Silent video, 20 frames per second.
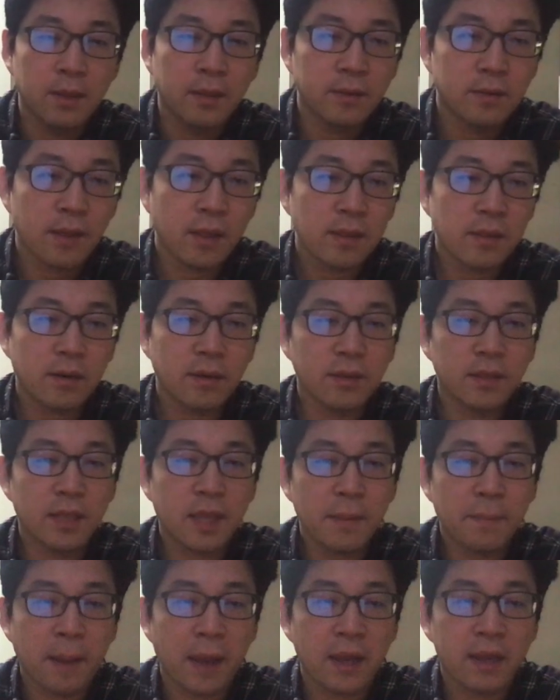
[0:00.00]
사실은
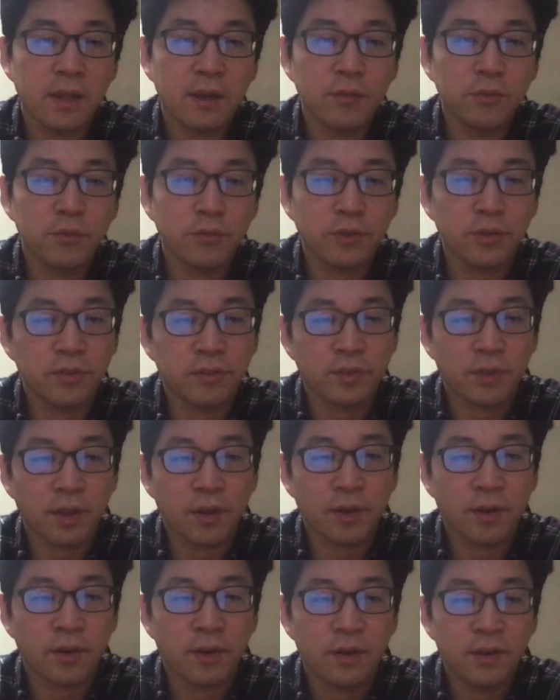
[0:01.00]
이게 바뀔 수도
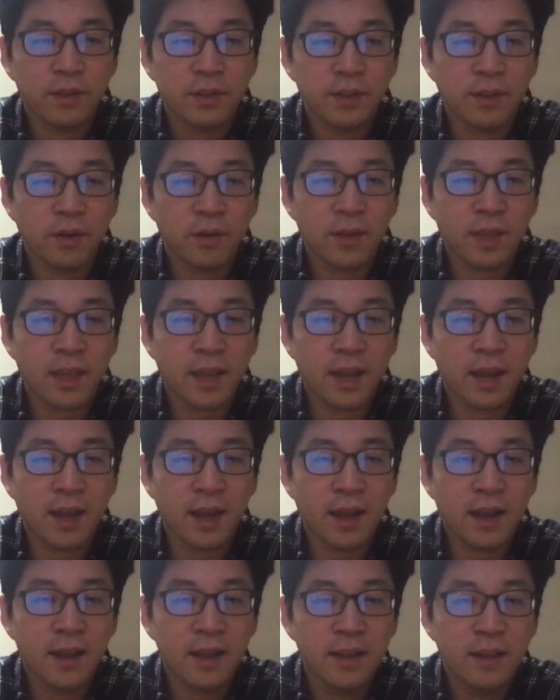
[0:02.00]
있어요.
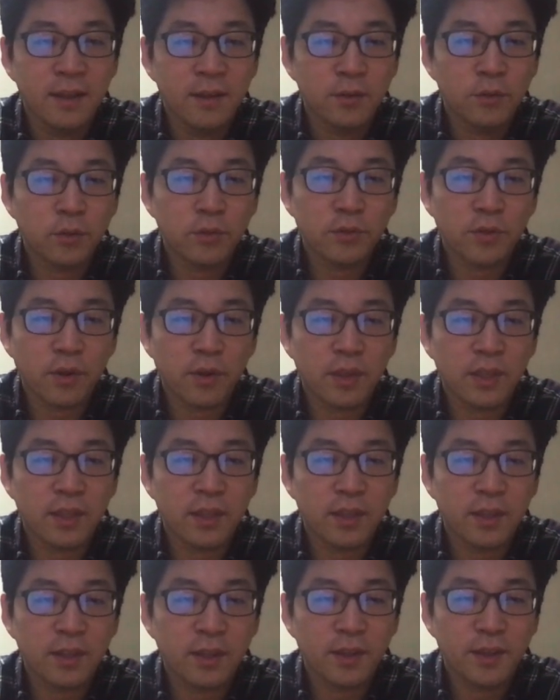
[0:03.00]
여기가
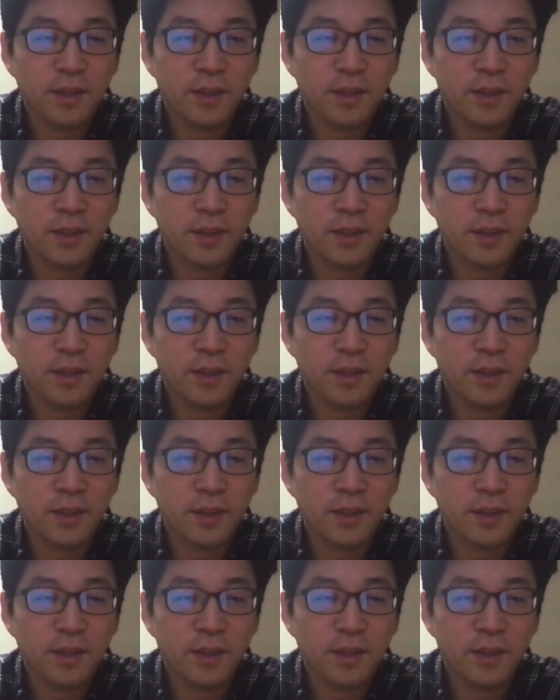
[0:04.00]
속성을